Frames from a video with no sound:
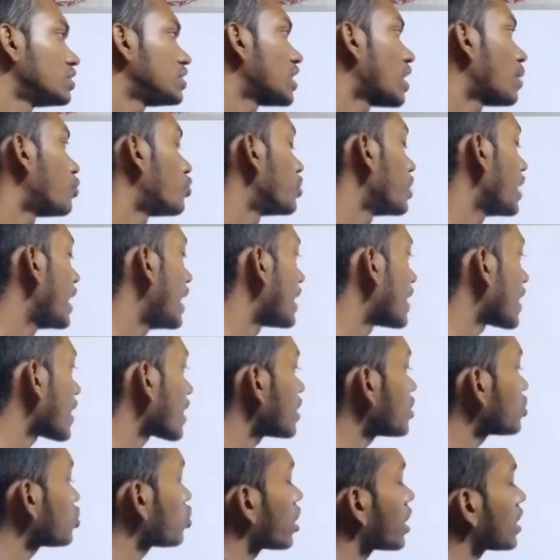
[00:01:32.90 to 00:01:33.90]
যেমন
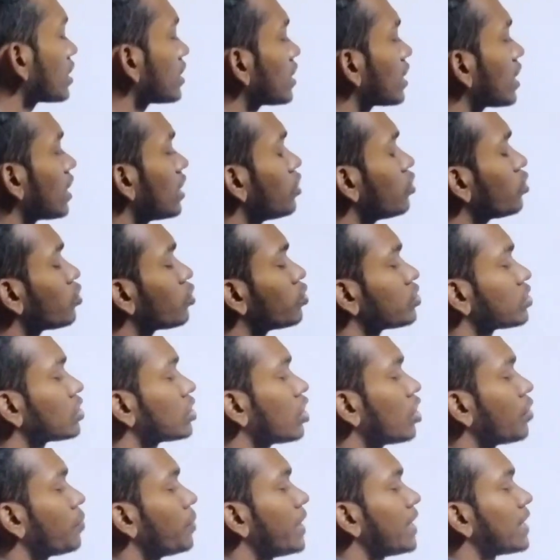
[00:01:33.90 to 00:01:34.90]
এটাকে সরাতে গেলেও
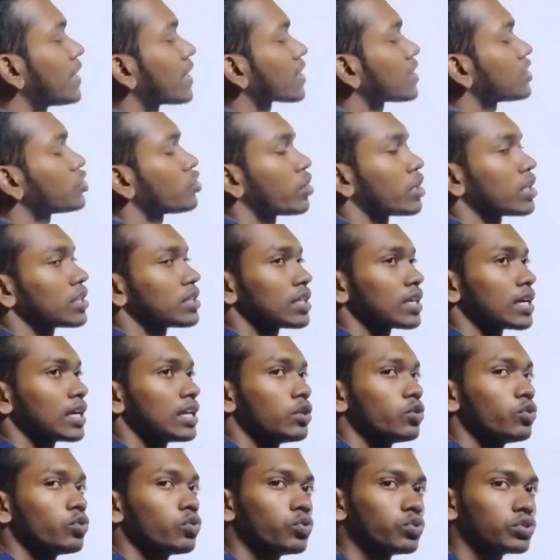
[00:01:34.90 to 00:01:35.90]
করতে হবে এটাকে সরাতে
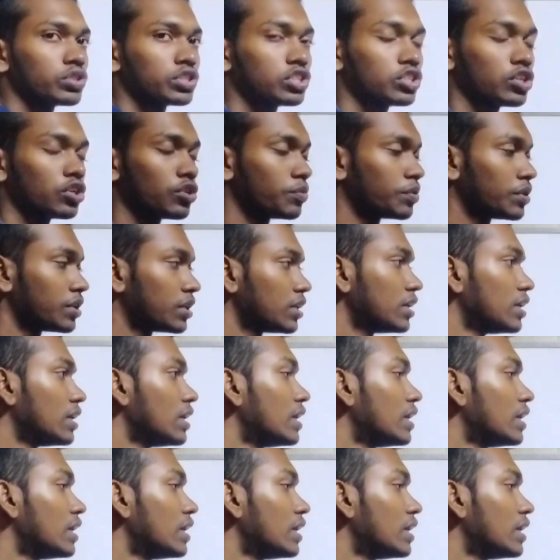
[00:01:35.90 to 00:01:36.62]
গেলেও করতে হবে